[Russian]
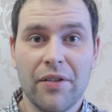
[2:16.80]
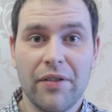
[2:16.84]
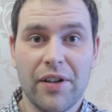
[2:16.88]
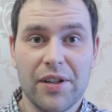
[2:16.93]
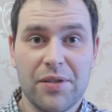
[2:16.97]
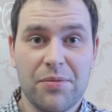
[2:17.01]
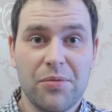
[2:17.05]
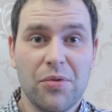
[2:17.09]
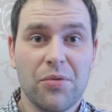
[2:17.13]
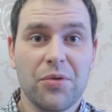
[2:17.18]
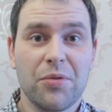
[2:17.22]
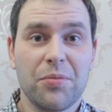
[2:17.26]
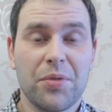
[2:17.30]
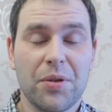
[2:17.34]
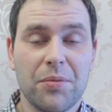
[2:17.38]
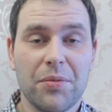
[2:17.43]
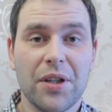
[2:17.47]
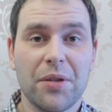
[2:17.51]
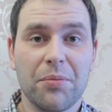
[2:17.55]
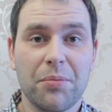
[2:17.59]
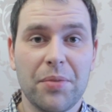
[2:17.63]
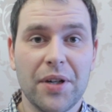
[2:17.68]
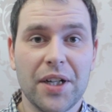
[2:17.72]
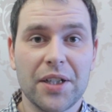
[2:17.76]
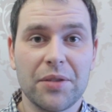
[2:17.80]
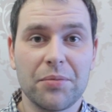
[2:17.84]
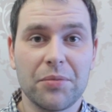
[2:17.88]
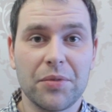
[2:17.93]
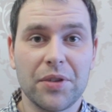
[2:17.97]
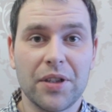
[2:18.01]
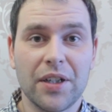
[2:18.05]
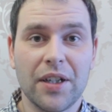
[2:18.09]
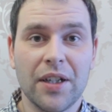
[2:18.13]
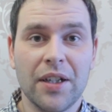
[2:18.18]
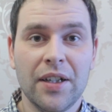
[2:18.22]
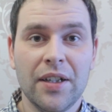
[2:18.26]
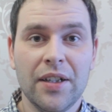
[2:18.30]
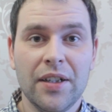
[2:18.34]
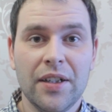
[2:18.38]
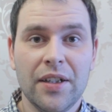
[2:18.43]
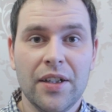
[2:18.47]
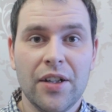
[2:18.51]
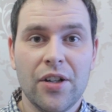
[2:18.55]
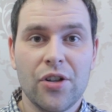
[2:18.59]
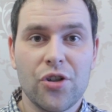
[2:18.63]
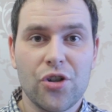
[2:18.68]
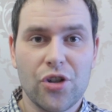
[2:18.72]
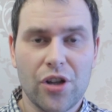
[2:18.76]
Возьмем, например, Бэтмена.
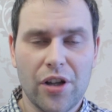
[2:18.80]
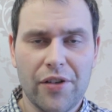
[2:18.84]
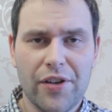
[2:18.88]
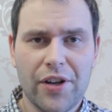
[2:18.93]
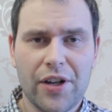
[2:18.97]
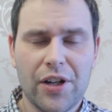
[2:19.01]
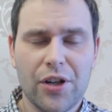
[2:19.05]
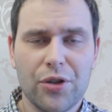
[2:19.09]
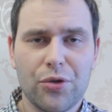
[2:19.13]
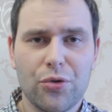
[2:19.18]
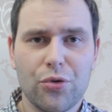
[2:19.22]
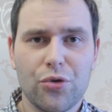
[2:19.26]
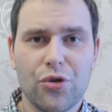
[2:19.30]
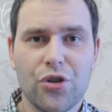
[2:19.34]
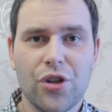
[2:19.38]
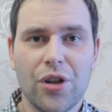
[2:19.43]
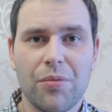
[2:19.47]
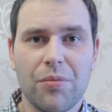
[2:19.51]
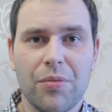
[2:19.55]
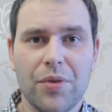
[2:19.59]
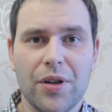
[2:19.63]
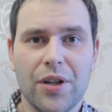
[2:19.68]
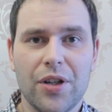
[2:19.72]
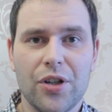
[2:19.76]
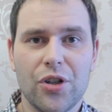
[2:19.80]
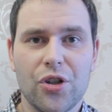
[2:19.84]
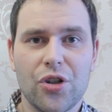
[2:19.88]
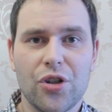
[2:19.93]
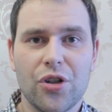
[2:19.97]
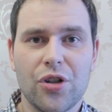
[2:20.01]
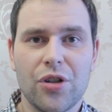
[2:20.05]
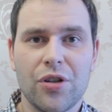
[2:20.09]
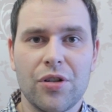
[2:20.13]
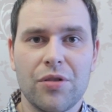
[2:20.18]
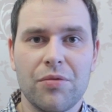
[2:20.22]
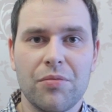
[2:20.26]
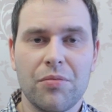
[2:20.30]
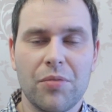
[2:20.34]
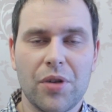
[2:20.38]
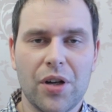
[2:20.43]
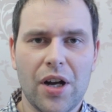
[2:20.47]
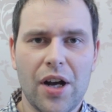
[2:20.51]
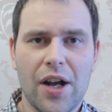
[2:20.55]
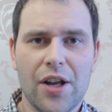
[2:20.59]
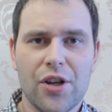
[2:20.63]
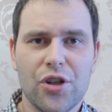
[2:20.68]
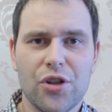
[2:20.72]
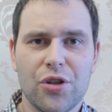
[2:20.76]
Человек-летучая мышь,
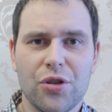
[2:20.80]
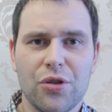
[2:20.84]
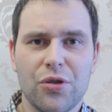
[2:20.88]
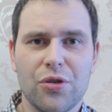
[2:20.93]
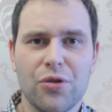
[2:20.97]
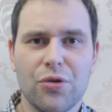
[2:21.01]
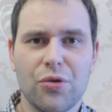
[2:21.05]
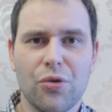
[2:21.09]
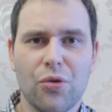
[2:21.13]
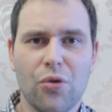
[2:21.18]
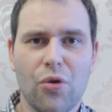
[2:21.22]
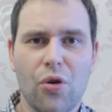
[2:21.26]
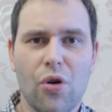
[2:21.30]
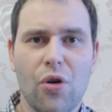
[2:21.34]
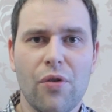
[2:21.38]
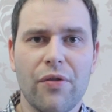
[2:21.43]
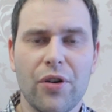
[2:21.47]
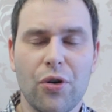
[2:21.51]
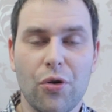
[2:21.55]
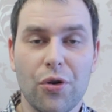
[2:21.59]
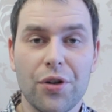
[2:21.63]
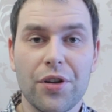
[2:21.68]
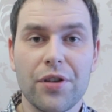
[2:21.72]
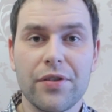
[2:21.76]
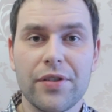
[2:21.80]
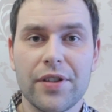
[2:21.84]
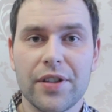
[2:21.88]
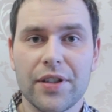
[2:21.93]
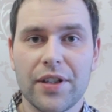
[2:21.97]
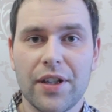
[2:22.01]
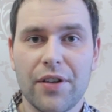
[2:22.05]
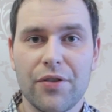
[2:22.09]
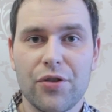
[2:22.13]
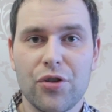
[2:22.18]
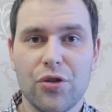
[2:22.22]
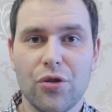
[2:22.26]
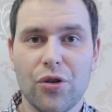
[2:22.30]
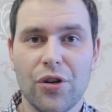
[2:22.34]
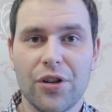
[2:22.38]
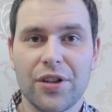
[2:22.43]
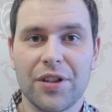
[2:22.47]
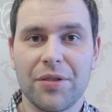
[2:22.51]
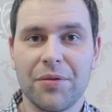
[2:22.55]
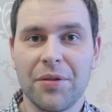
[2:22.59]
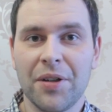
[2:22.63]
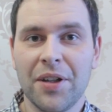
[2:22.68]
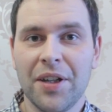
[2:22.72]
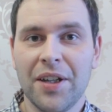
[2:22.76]
мрачный, суровый, ходит всегда в
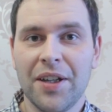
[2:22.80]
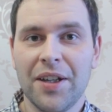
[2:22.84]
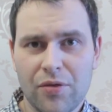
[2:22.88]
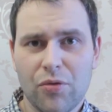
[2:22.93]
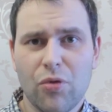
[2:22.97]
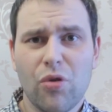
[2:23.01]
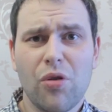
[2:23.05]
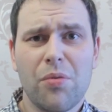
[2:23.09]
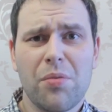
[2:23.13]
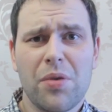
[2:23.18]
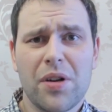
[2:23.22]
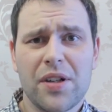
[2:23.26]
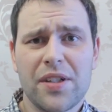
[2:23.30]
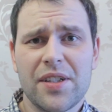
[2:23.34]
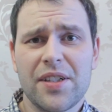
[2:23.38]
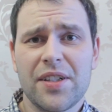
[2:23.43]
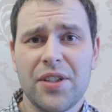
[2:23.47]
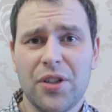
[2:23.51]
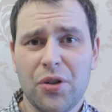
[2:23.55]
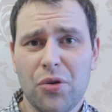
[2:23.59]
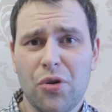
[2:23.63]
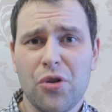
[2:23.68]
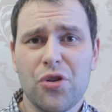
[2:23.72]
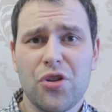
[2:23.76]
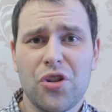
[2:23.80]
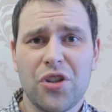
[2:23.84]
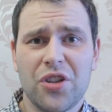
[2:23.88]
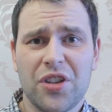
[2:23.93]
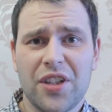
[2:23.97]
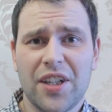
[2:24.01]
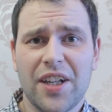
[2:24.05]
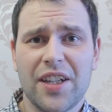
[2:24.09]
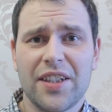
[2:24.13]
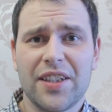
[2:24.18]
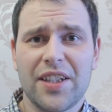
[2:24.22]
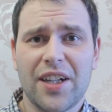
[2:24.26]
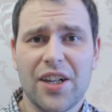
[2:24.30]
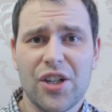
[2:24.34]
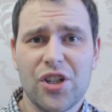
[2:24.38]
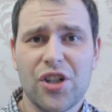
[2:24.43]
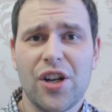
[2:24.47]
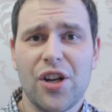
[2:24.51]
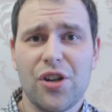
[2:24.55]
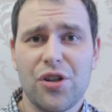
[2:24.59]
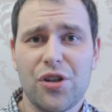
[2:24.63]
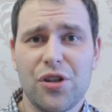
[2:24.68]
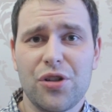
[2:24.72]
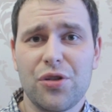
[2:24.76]
черном. Образ не очень-то
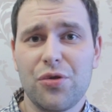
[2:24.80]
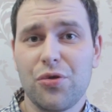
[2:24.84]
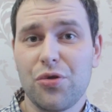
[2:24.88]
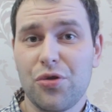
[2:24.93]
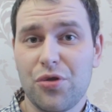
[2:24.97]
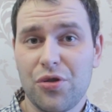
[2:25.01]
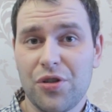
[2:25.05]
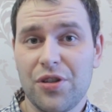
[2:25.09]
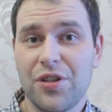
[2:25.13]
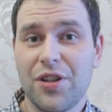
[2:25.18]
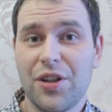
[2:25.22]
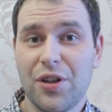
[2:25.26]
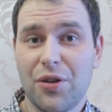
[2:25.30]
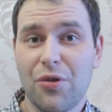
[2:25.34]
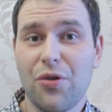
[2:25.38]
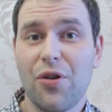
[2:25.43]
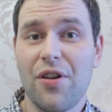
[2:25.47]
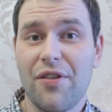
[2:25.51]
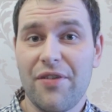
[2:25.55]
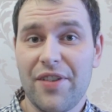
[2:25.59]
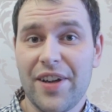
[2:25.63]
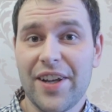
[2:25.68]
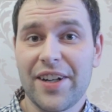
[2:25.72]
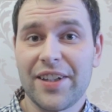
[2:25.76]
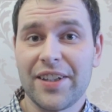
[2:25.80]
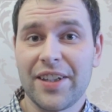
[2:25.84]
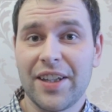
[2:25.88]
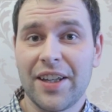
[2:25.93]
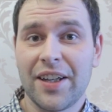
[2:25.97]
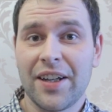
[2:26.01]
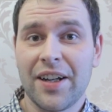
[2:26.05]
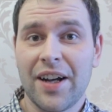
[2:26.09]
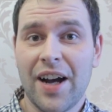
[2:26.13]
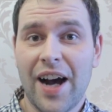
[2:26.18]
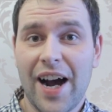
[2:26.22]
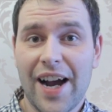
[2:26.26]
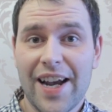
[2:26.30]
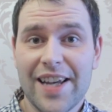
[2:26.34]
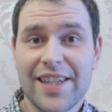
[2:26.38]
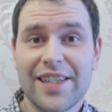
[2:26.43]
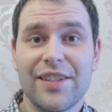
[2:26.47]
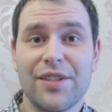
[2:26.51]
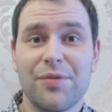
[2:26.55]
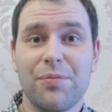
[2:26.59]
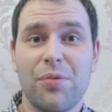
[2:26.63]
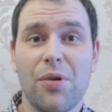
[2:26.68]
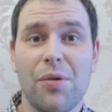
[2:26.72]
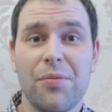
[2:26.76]
отражающий сущность героя, верно? А
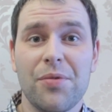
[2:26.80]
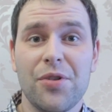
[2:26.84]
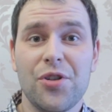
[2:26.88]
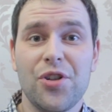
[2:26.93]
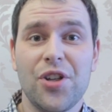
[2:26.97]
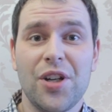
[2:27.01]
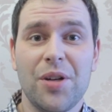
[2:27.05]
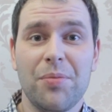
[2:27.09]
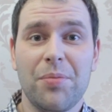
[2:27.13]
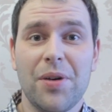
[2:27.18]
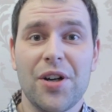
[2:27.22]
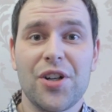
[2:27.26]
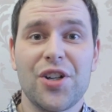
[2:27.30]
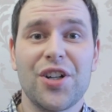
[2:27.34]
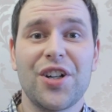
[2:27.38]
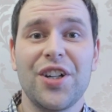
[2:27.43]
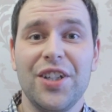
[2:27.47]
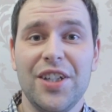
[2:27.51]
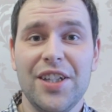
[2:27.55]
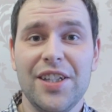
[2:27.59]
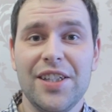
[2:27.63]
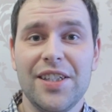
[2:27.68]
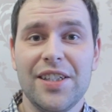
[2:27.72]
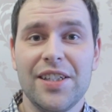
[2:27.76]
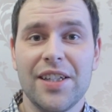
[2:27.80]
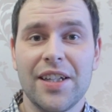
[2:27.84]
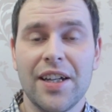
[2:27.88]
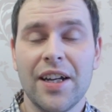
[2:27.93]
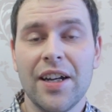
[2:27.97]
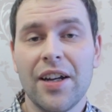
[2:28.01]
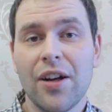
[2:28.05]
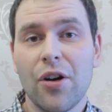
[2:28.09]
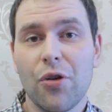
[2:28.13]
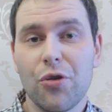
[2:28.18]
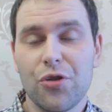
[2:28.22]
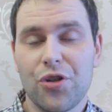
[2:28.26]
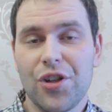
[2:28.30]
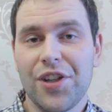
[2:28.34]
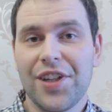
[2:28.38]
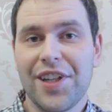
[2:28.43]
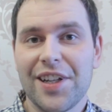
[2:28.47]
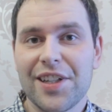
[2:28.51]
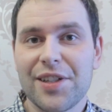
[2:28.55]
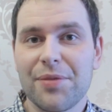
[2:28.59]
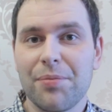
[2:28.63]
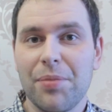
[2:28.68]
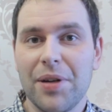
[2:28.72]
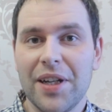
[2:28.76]
если вспомнить черепашек-ниндзя,
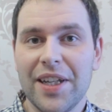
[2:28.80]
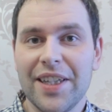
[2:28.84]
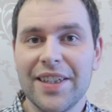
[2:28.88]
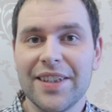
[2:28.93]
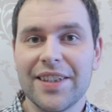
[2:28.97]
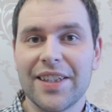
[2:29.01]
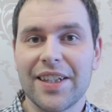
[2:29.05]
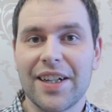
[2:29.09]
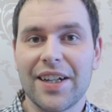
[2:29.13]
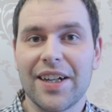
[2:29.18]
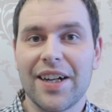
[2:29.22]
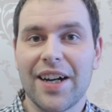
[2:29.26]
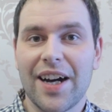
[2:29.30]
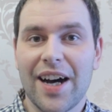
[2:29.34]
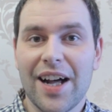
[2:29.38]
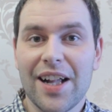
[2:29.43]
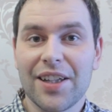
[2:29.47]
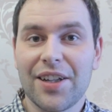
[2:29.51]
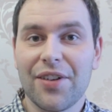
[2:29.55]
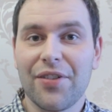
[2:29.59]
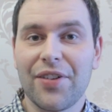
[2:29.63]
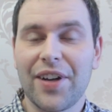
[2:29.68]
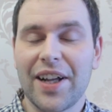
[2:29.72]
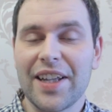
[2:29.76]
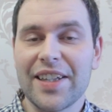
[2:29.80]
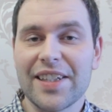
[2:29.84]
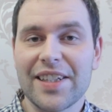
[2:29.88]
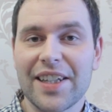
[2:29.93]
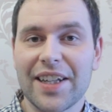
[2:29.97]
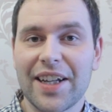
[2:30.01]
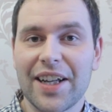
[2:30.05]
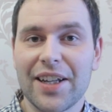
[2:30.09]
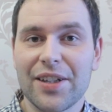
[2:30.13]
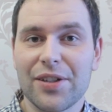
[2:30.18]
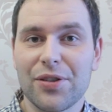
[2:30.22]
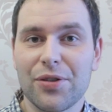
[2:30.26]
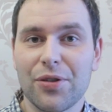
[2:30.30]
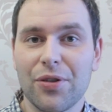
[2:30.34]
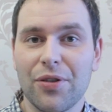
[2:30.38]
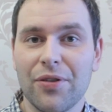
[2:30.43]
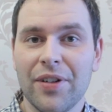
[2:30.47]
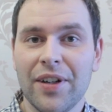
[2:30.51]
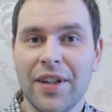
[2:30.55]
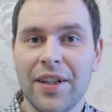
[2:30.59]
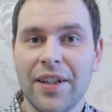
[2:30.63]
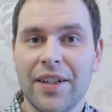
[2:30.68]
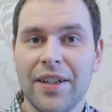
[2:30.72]
учителя Сплинтера, Халка в конце концов,